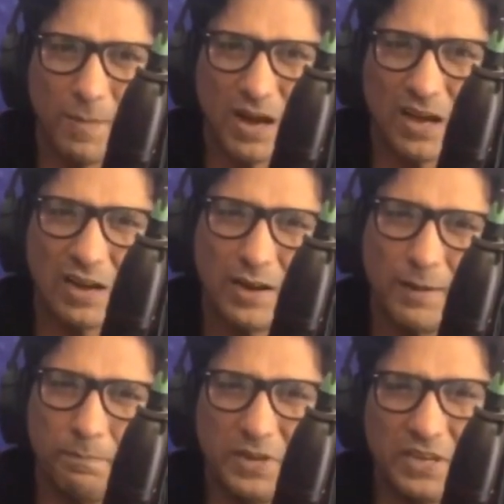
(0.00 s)
मगर
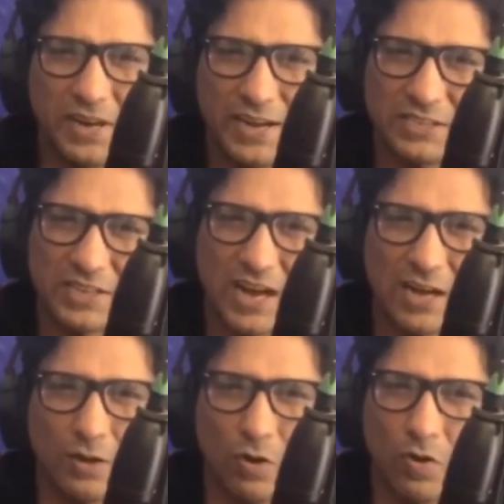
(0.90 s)
लंबी रेस का
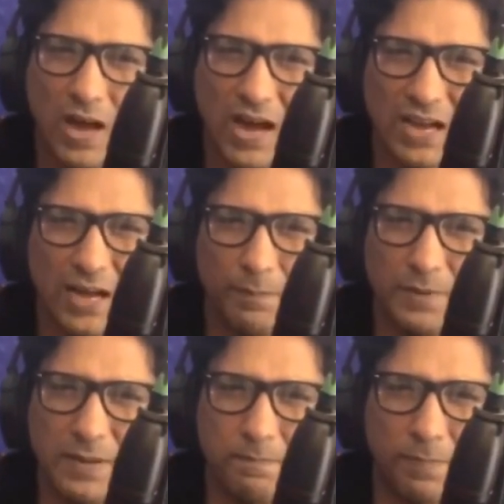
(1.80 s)
घोड़ा
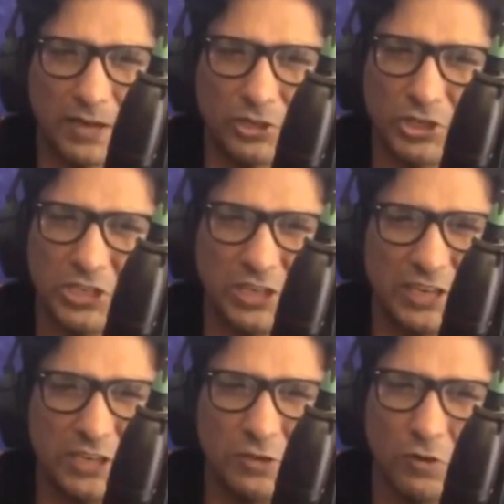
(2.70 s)
कभी पर्ची
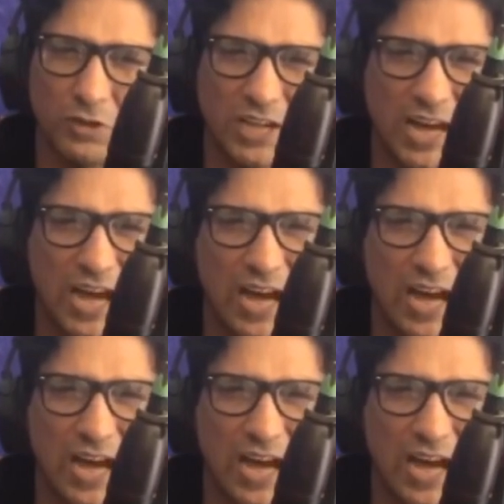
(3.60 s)
नहीं होता